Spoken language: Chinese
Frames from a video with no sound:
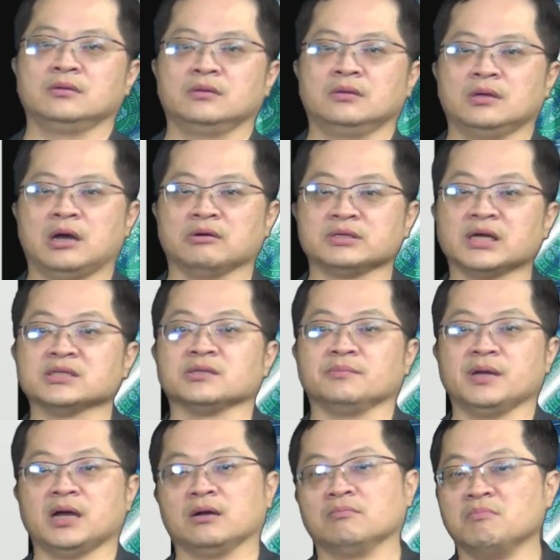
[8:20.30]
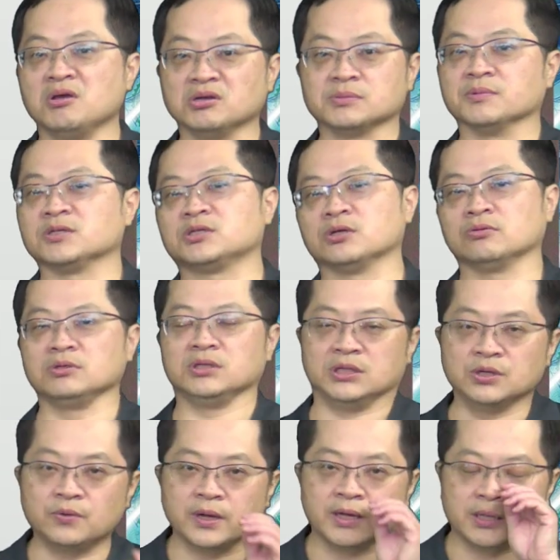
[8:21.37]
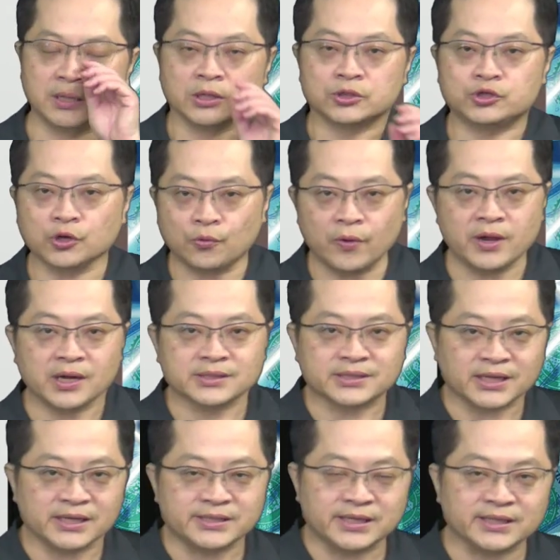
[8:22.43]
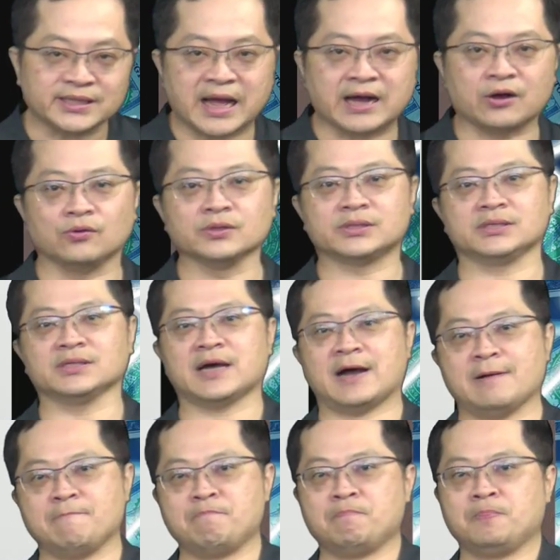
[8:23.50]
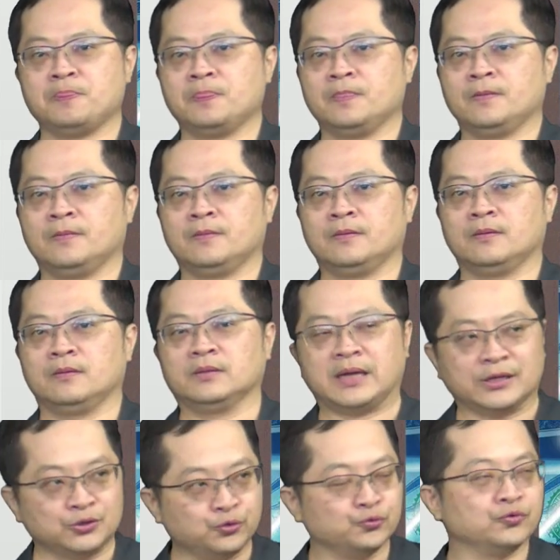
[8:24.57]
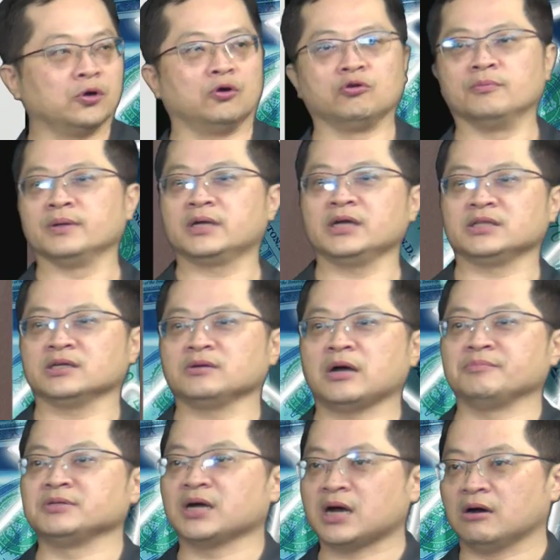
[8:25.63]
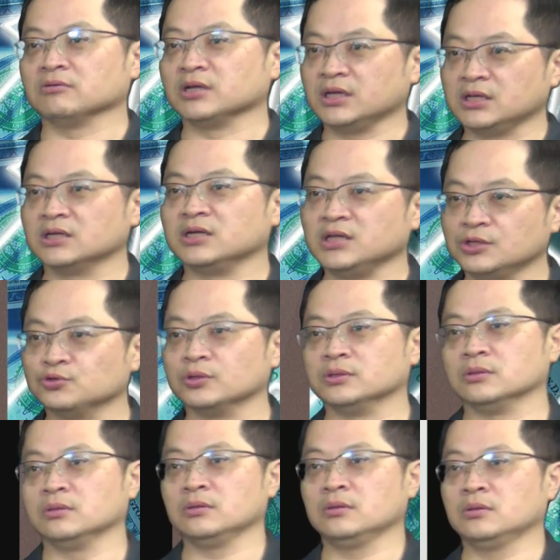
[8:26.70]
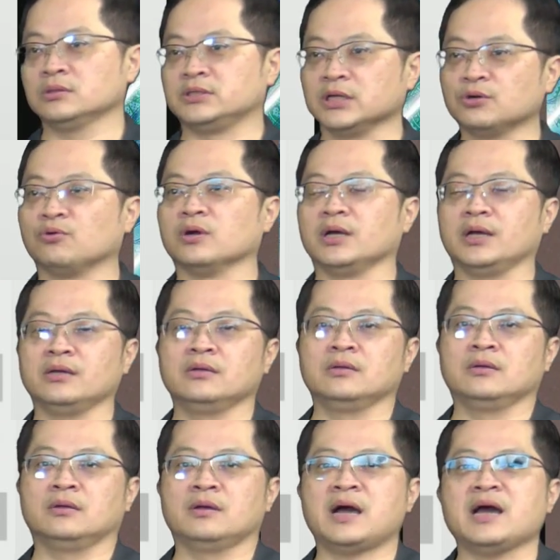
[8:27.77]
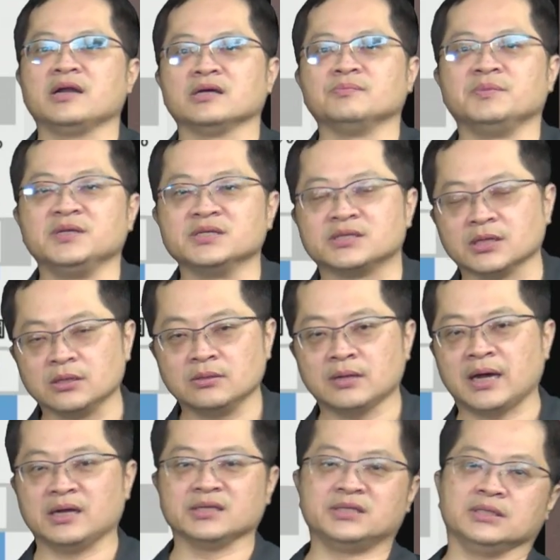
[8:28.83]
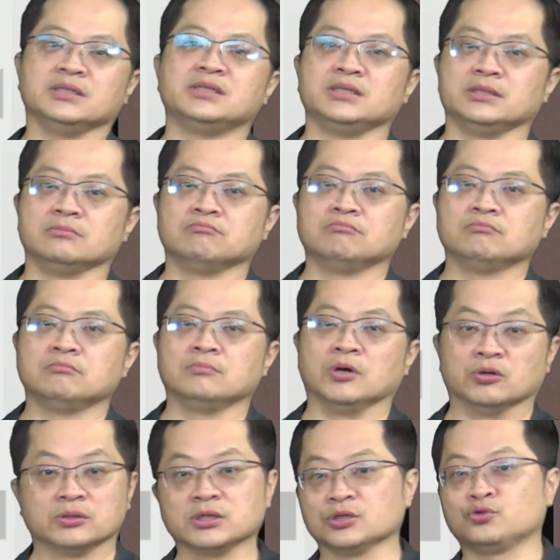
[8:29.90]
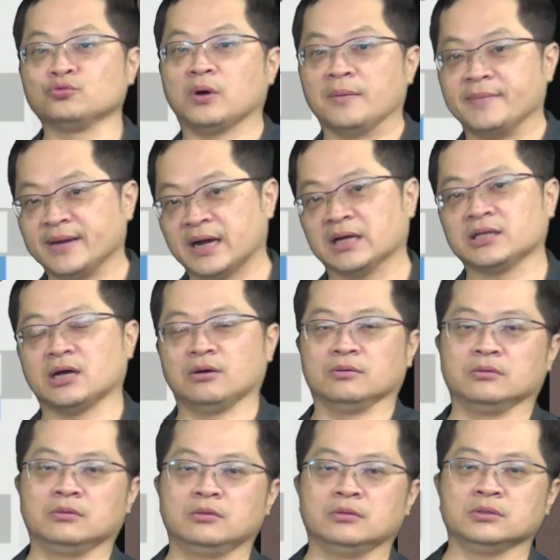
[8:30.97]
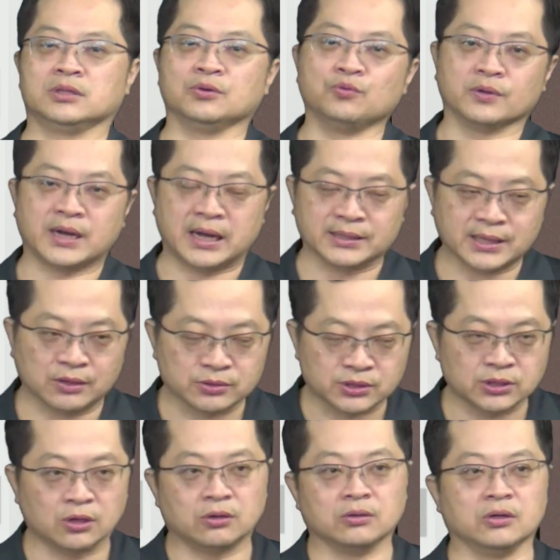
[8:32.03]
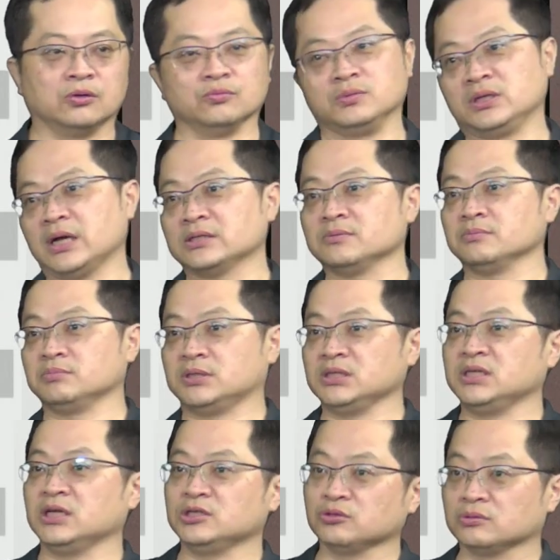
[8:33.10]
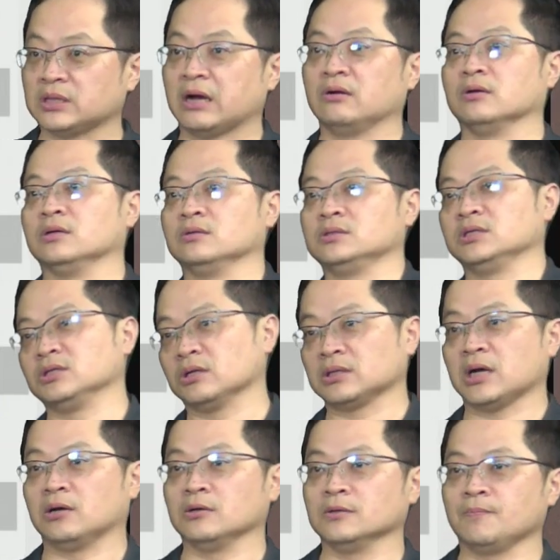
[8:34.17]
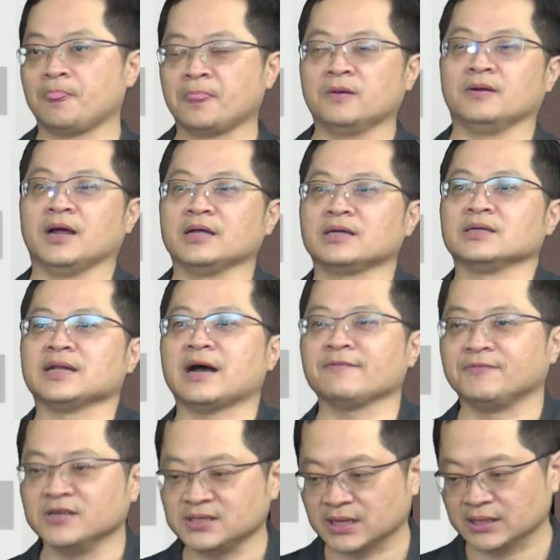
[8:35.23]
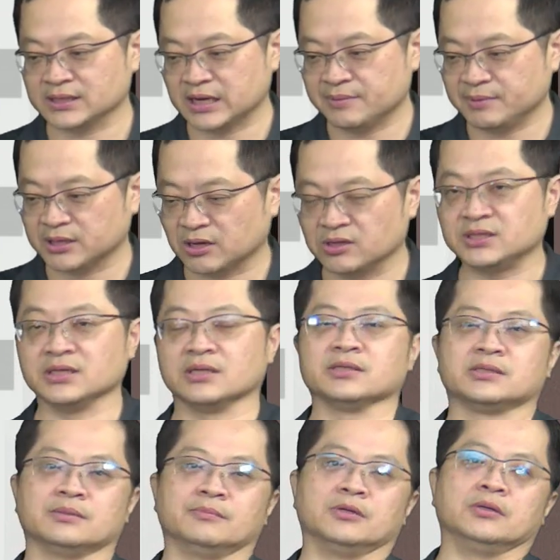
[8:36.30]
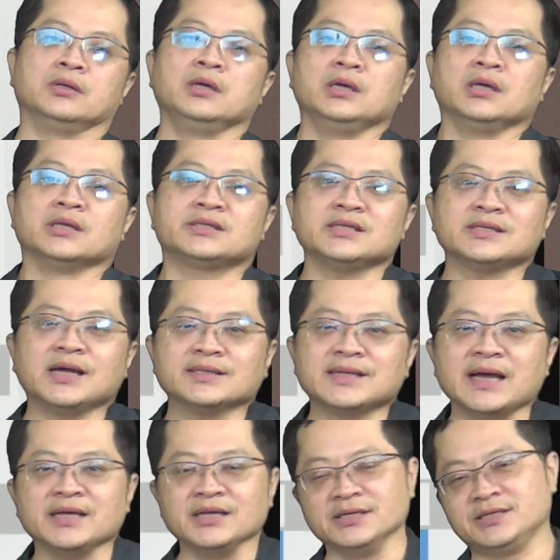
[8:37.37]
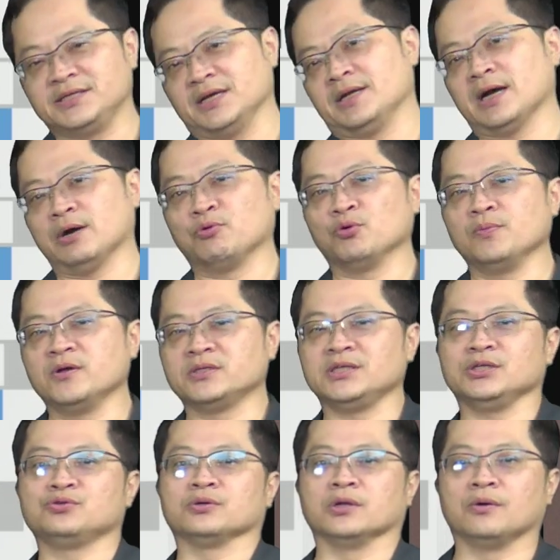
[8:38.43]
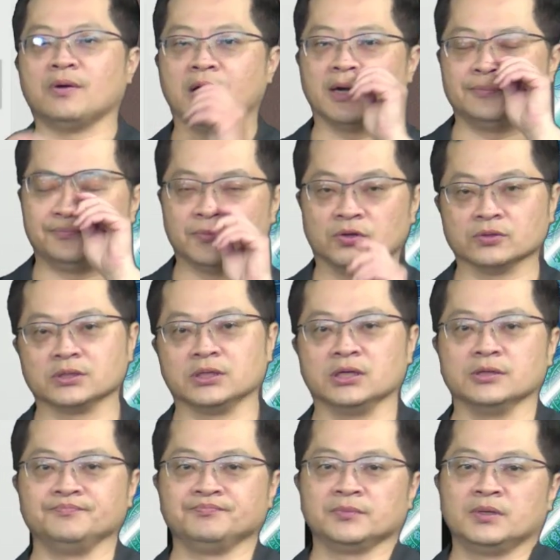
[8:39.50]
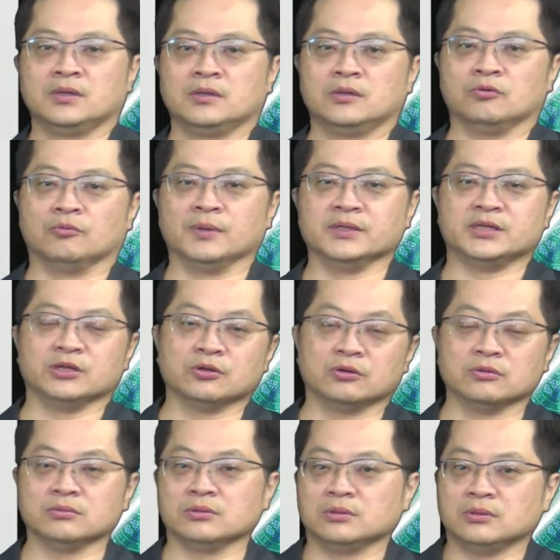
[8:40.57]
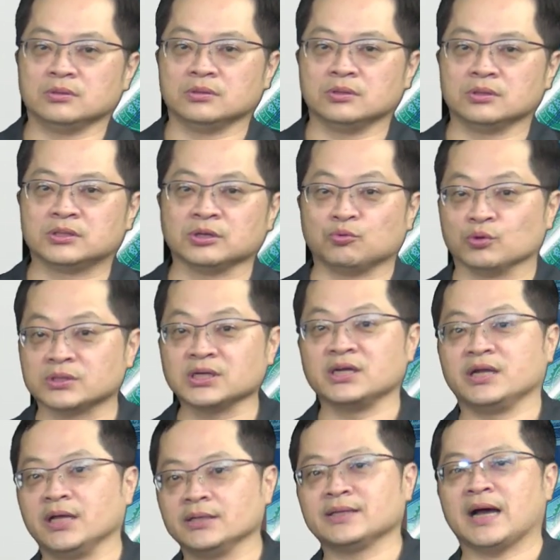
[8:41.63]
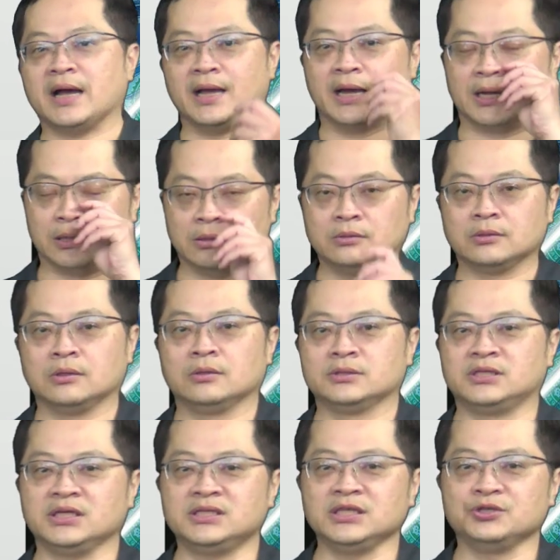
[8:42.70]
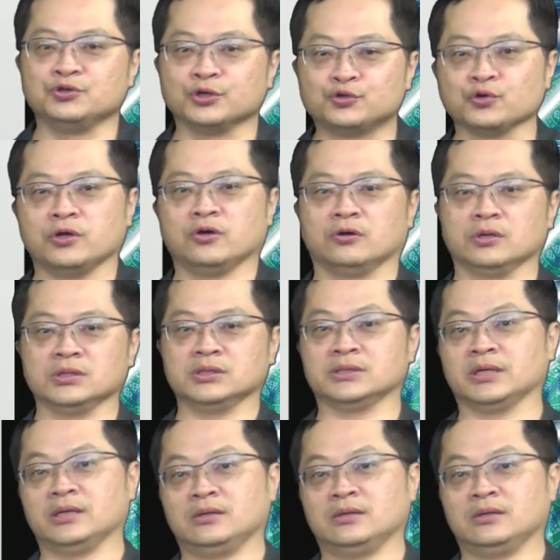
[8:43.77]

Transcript: 好像怎么样，没有什么收益，因为就为了这一些大公司啊，它出口我们可以得到比较好的一个利润，结果嘞，害了民生，害了经济。哦，这个书我还没拿到，等我拿到之后，哦，我们应该是今天就到了，今天都到了。来跟大家分享一下里面到底写了什么。事实上，在以前啊，我没有记错的话，哦，这个我们以前都，这我这个年代啊，经济学最红的是谁？